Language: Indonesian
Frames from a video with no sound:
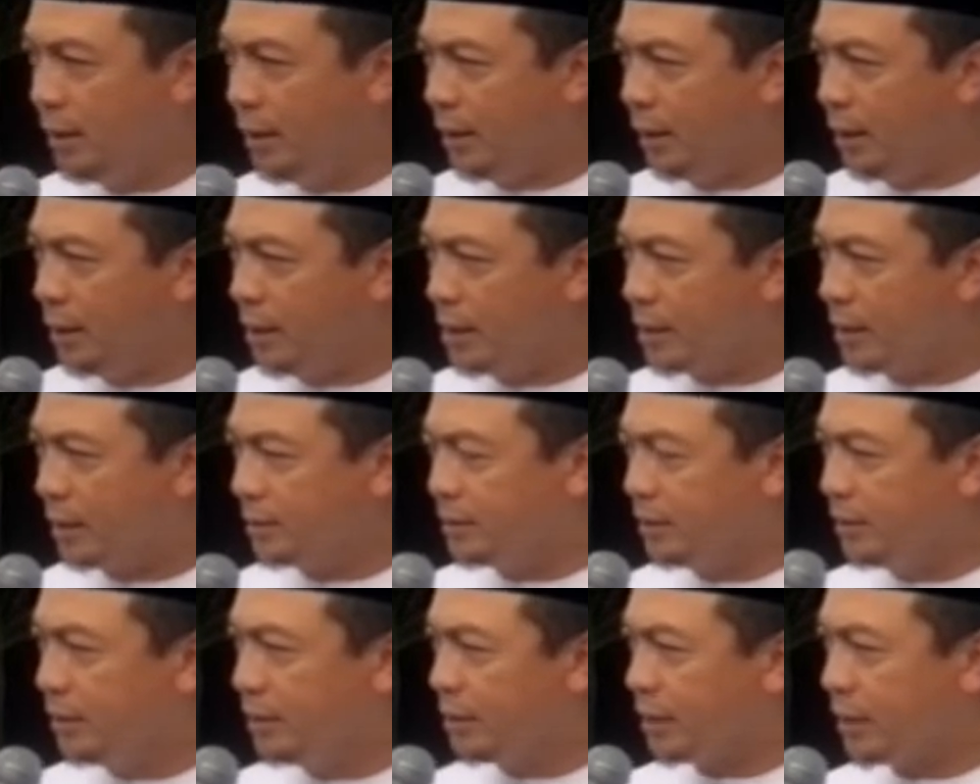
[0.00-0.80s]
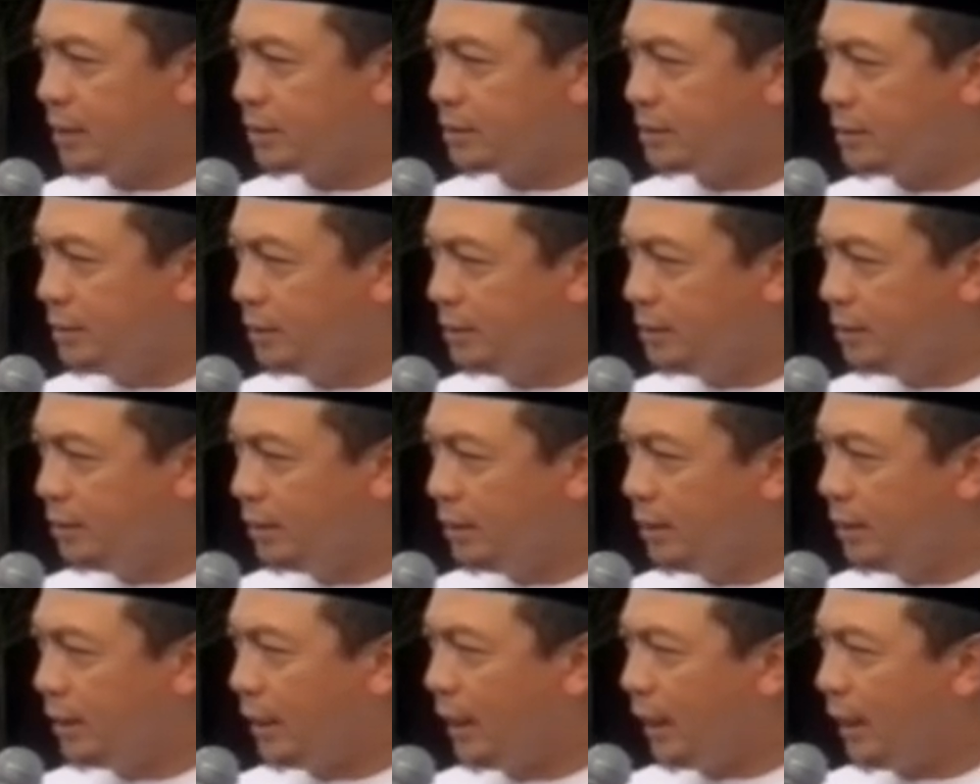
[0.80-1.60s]
Generasi-generasi
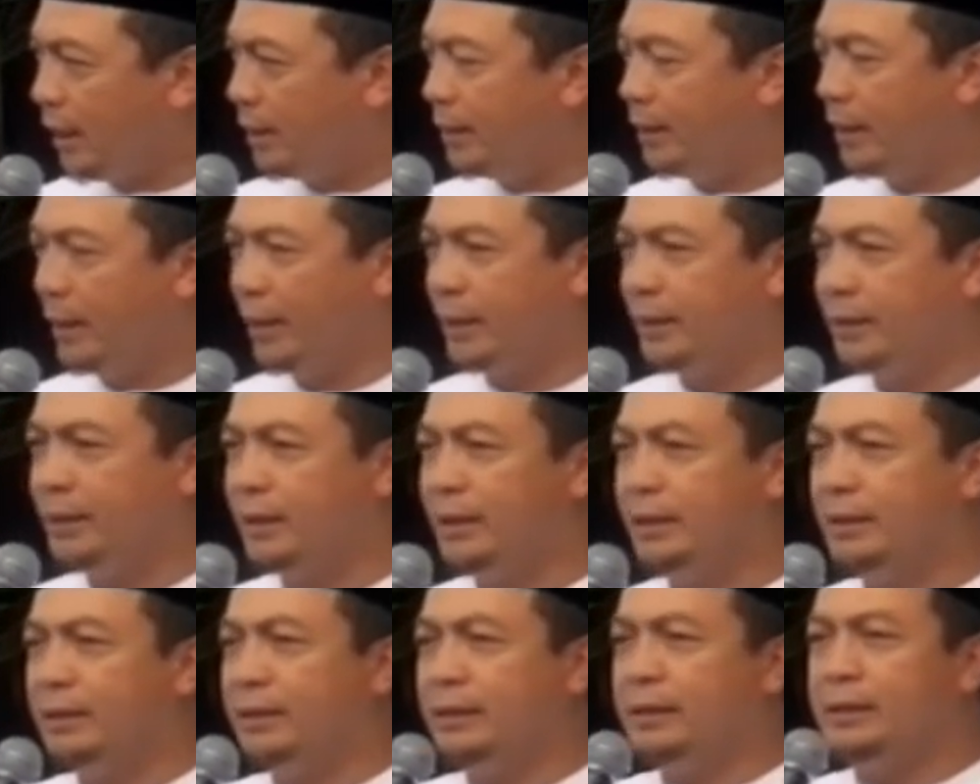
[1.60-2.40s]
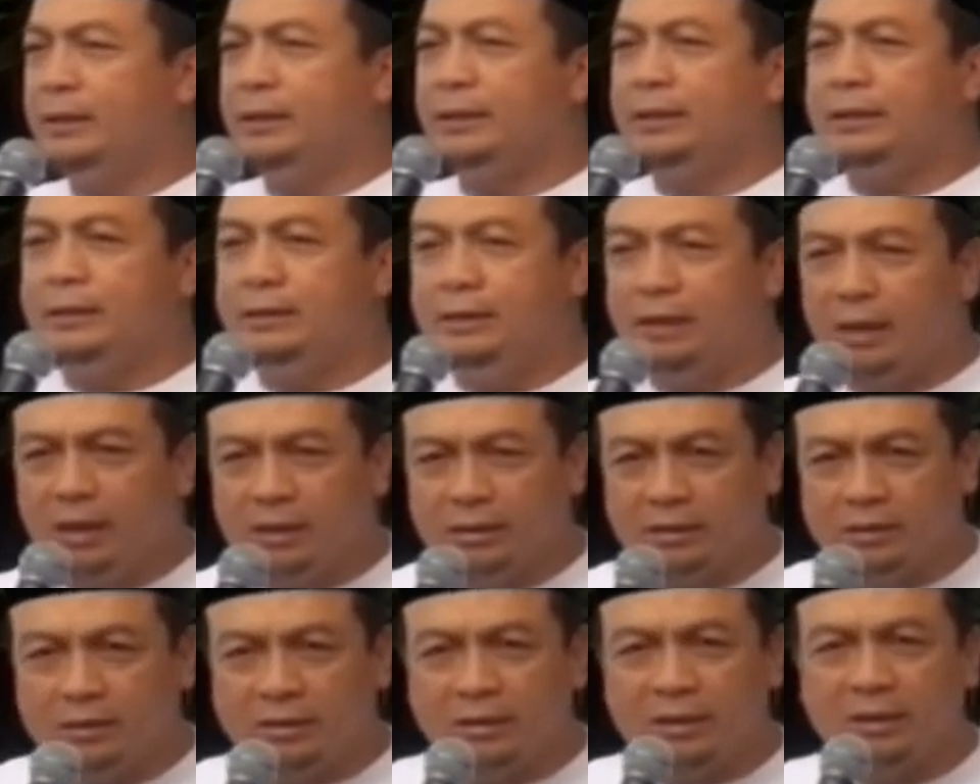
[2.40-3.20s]
anak-anak
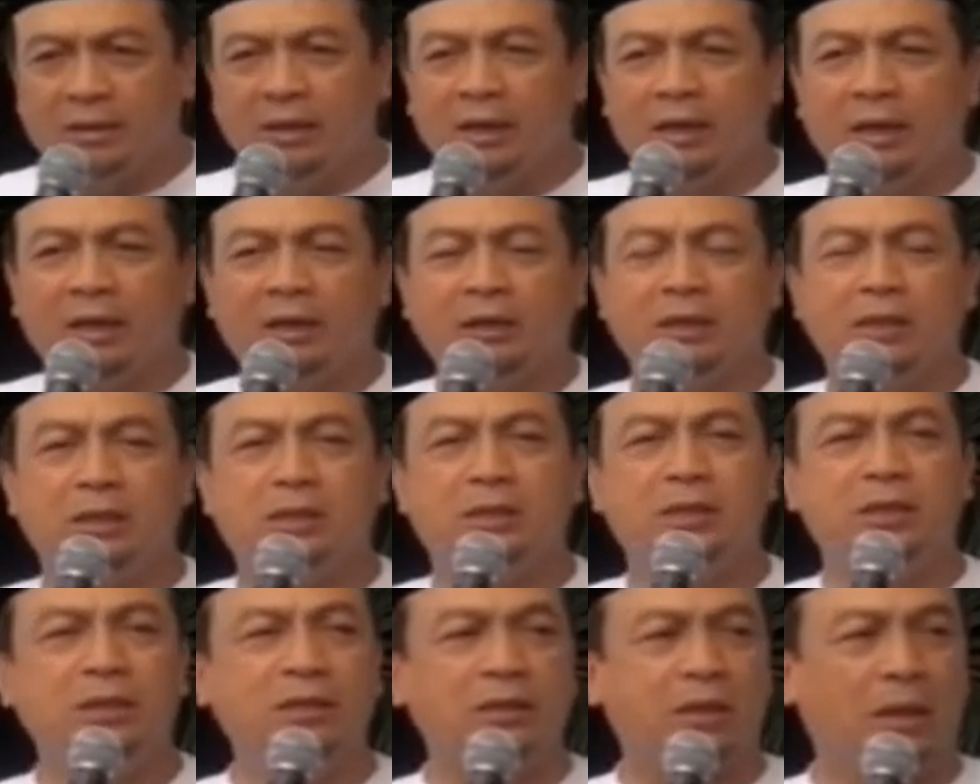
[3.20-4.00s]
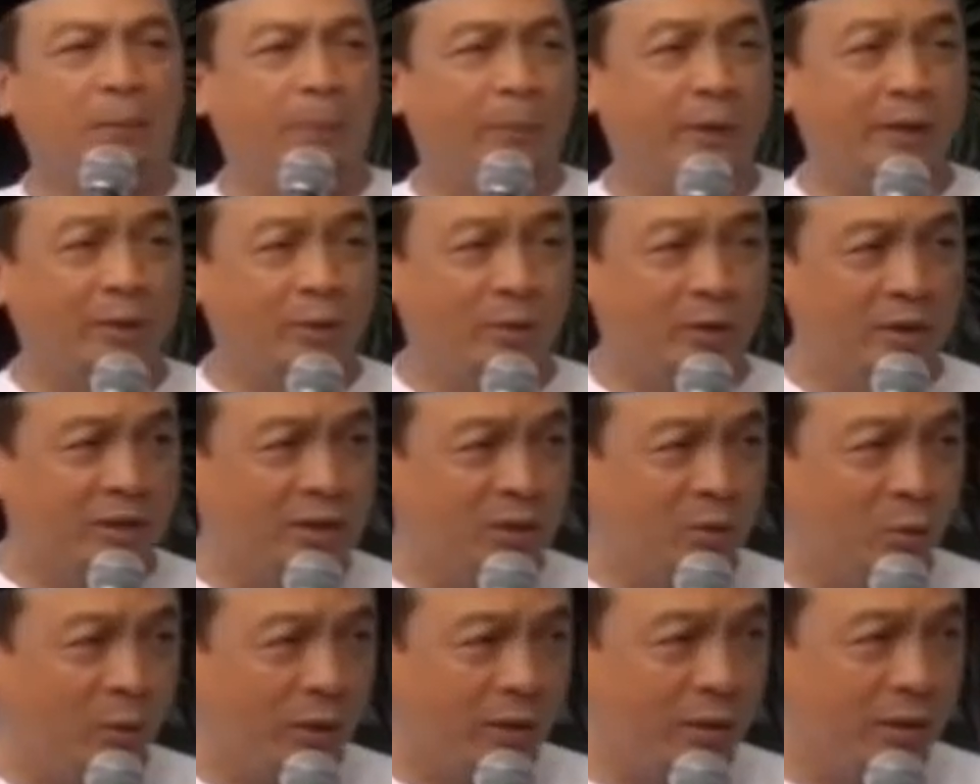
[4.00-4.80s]
yang tidak lagi cinta pada orang
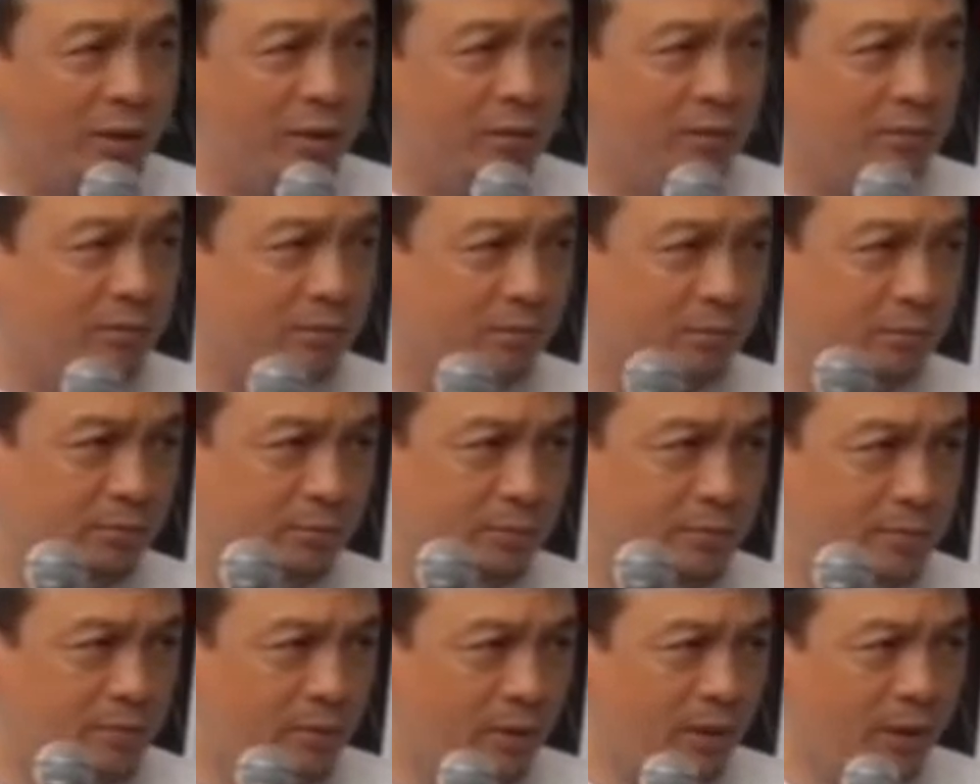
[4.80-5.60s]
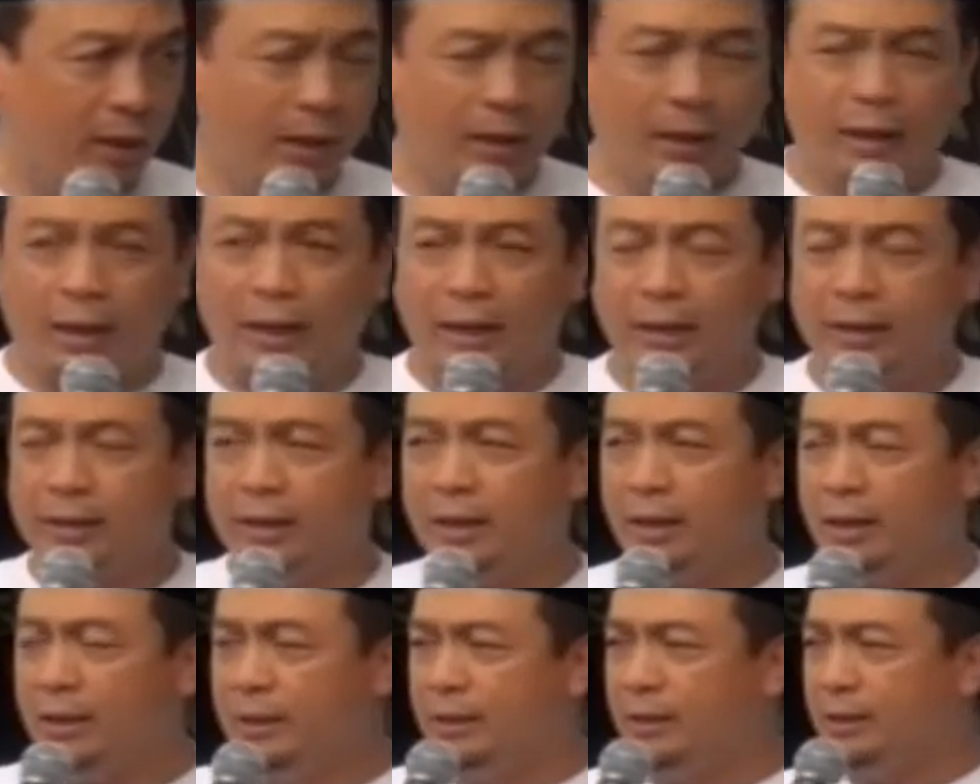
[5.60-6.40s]
tuanya,
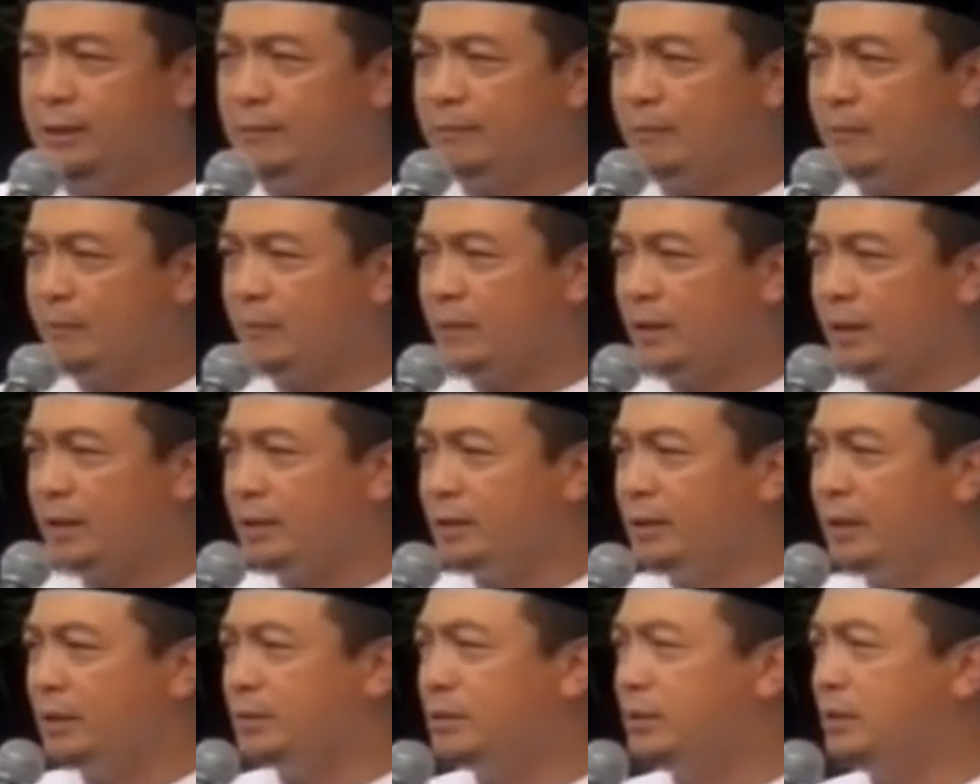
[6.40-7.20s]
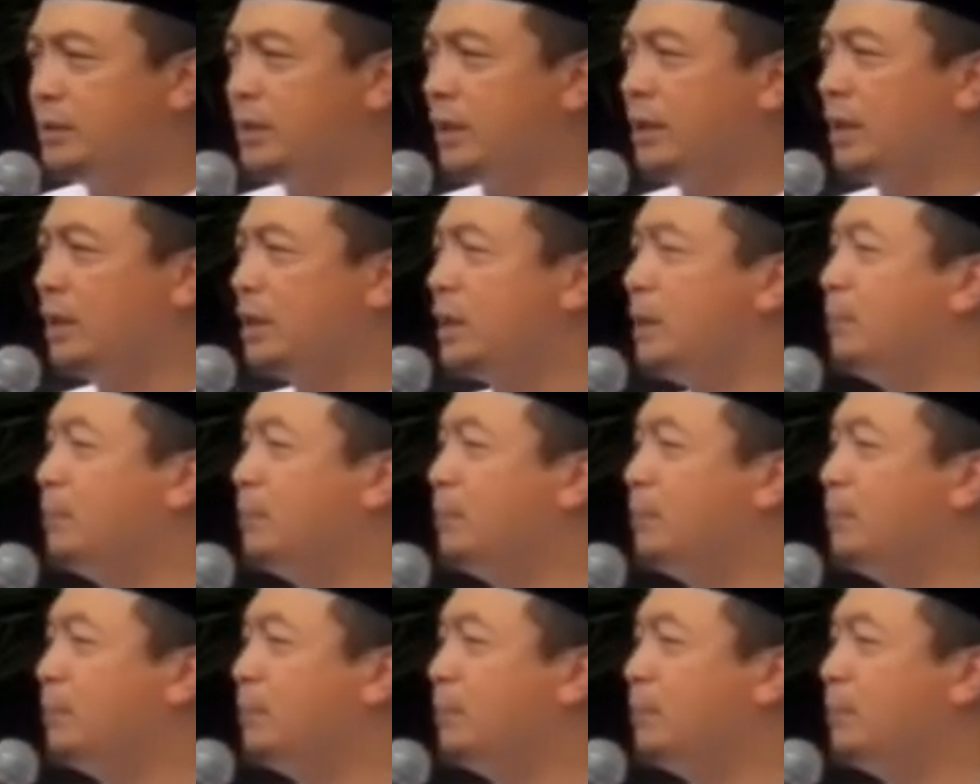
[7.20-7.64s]
anak-anak yang tidak lagi